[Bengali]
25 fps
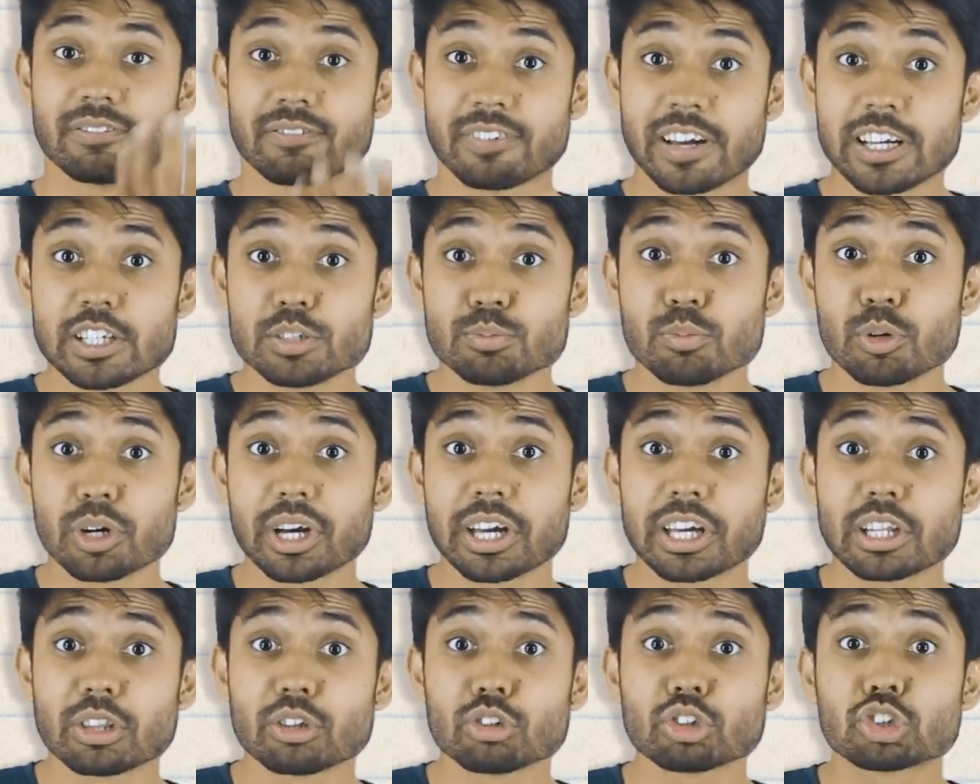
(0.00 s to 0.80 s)
ফেসবুকে
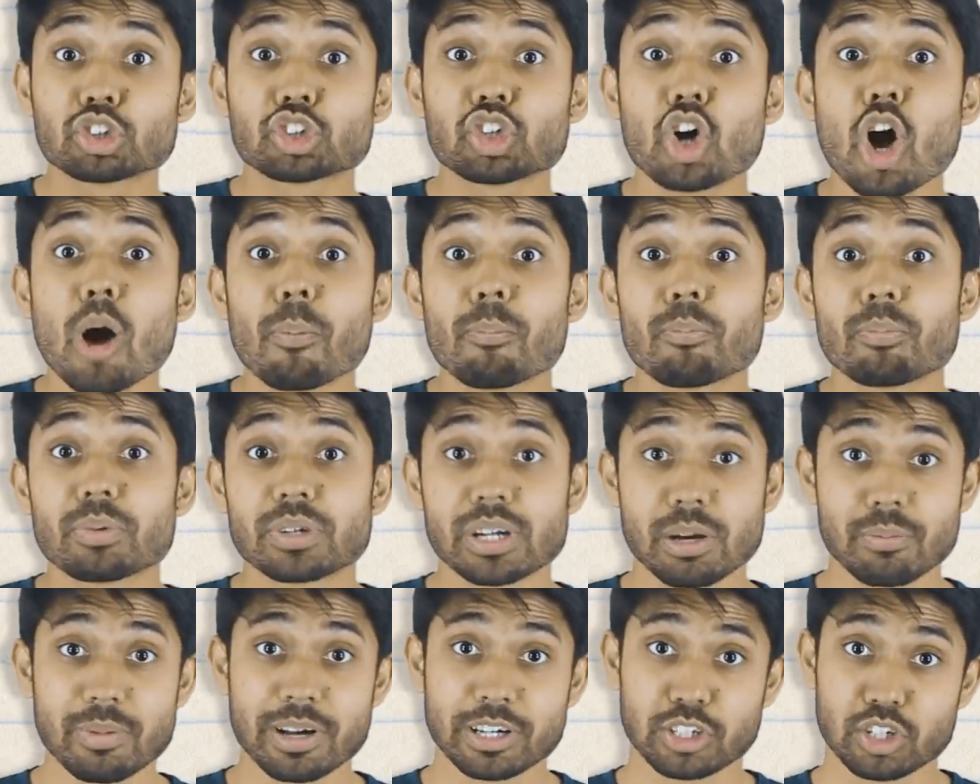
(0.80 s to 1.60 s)
কিন্তু শপ
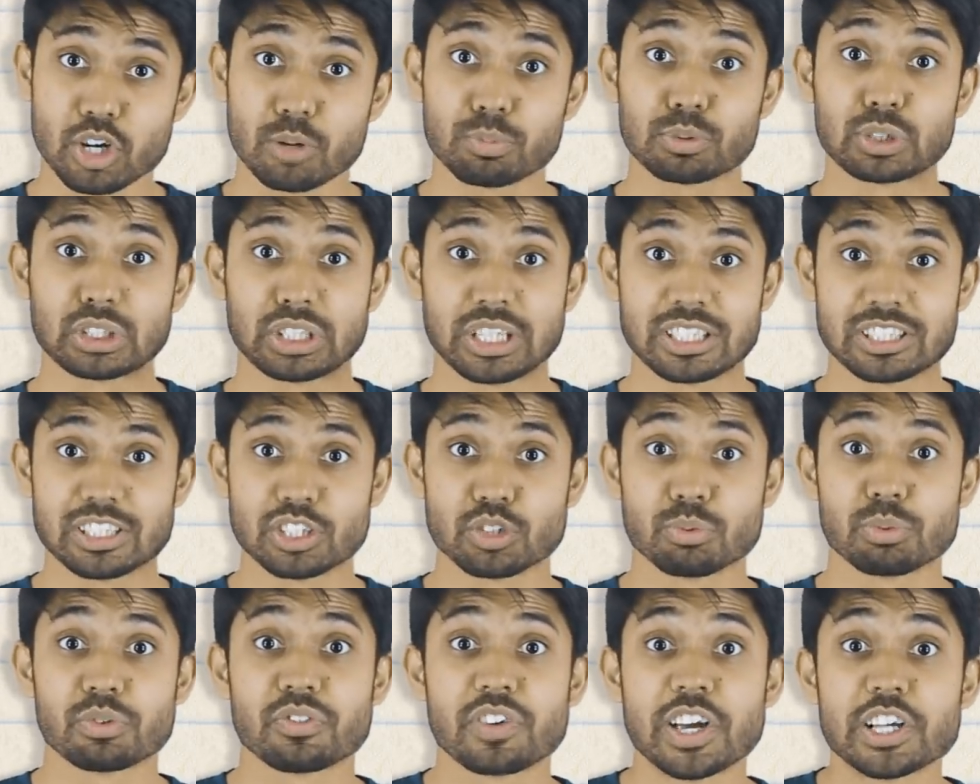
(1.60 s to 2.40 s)
নামে একটা অপশন আছে
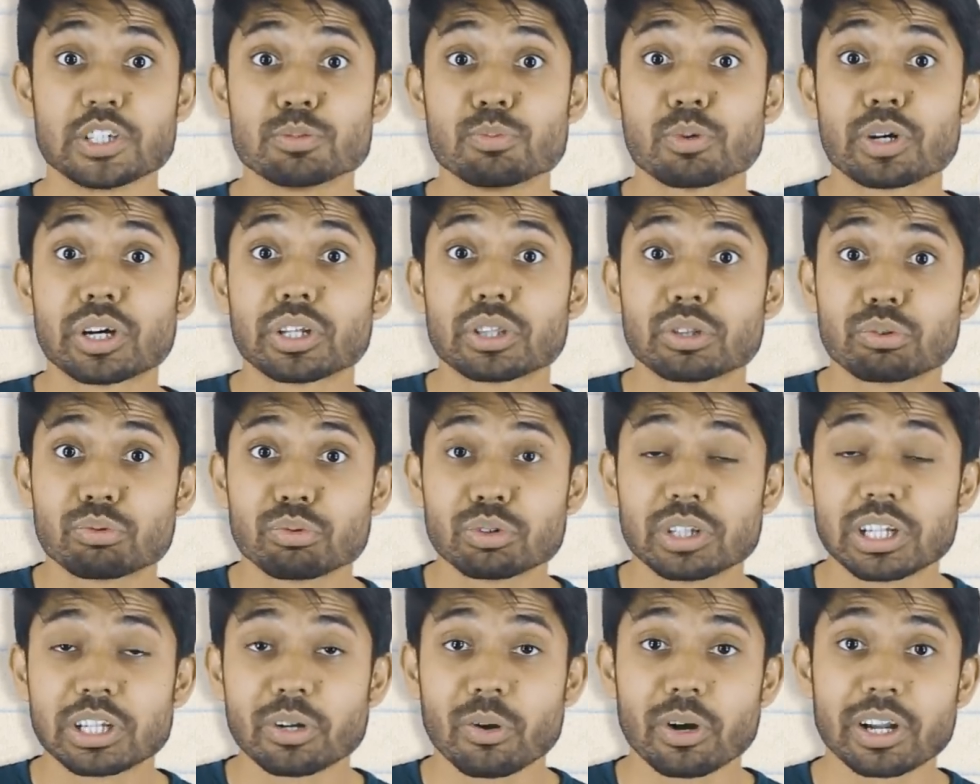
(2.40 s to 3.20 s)
তুমি ফেসবুকের
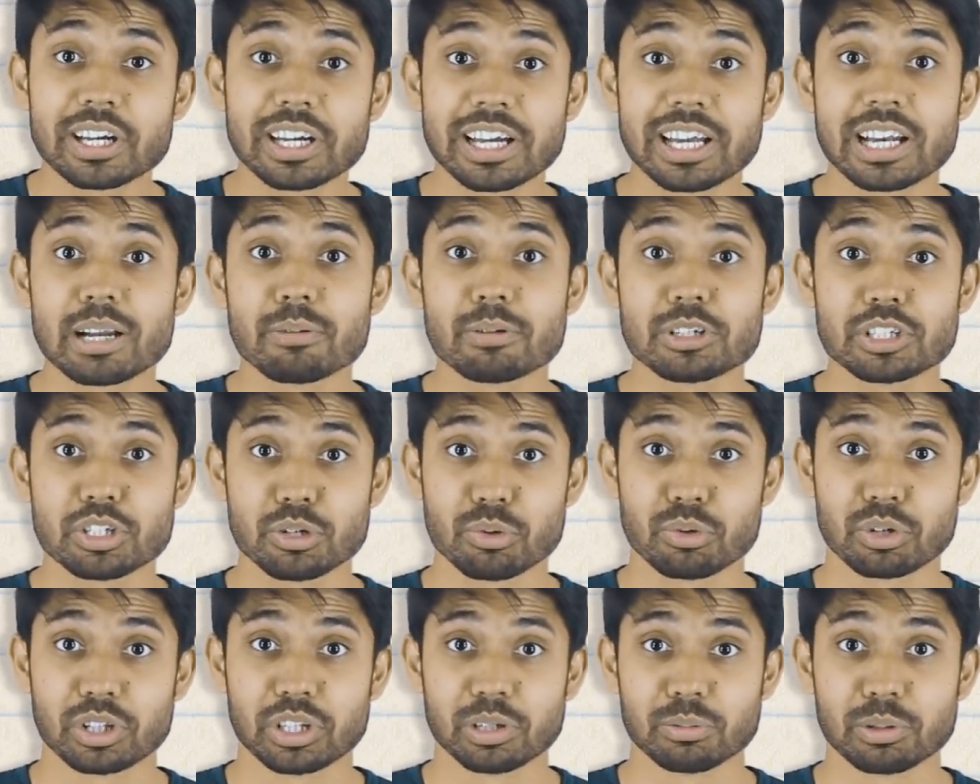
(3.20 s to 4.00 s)
থ্রুতে অনেক কেনাবেচা
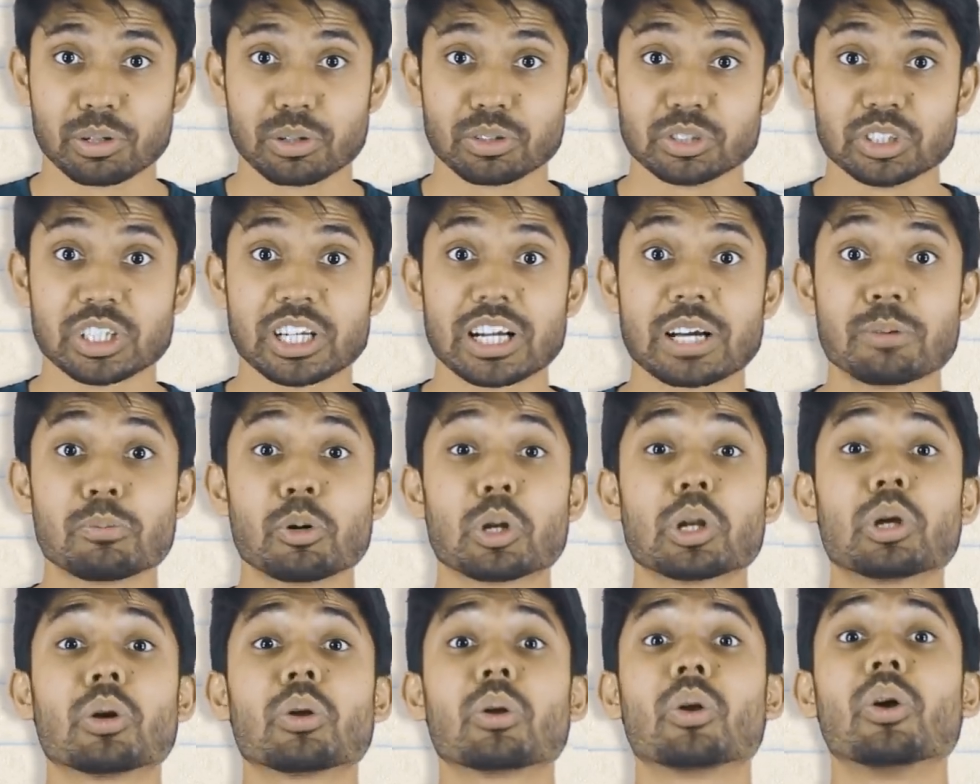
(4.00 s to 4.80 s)
করতে পারো যেটাকে
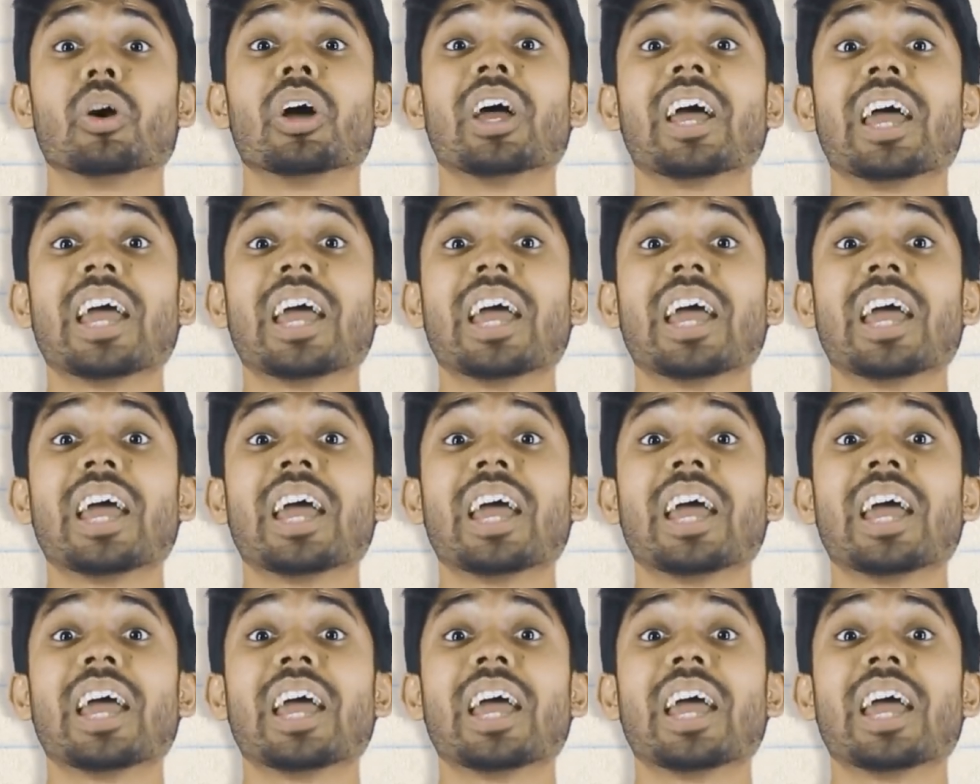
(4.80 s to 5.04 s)
বলা হলো